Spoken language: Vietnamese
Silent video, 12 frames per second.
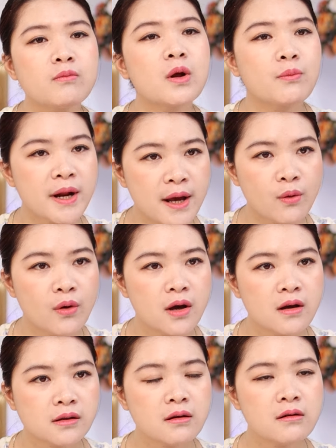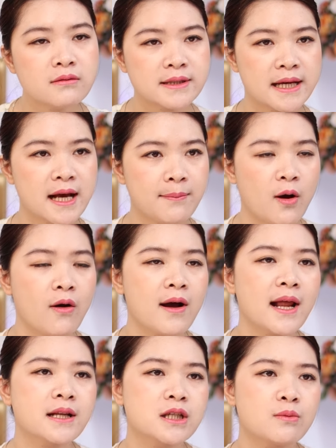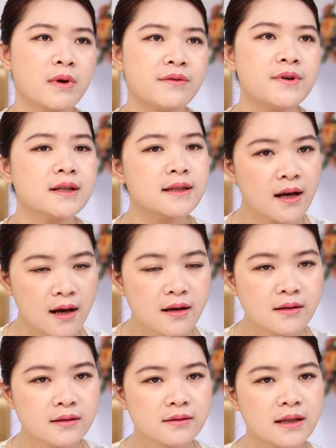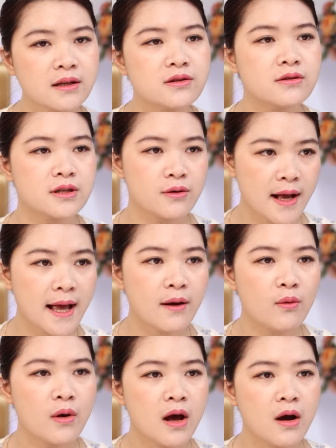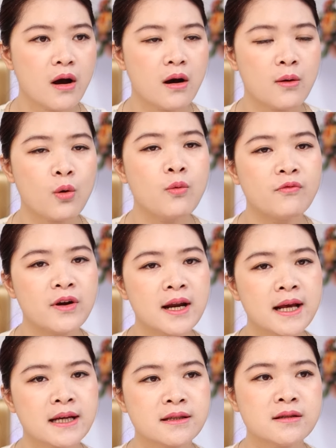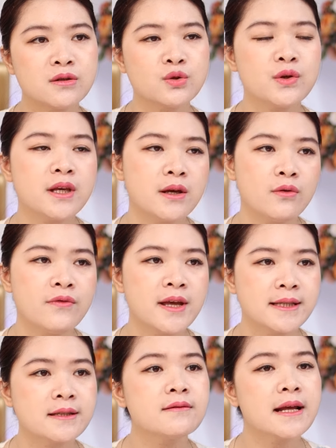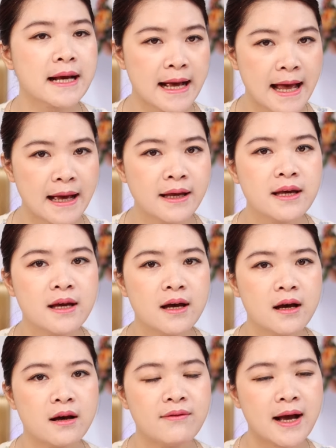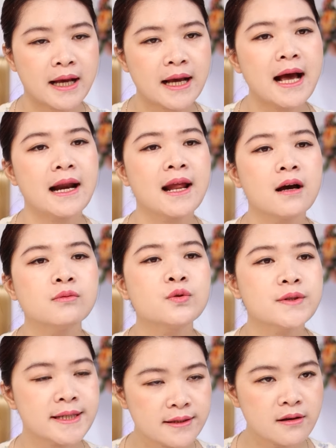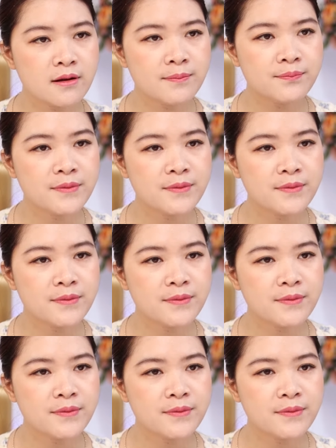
không đồng đều, thường sẽ gặp khó khăn trong cái việc tăng cân, tăng trưởng chiều cao cùng với lại cái sự suy yếu về sức đề kháng ấy, và cái khả năng hấp thụ dinh dưỡng.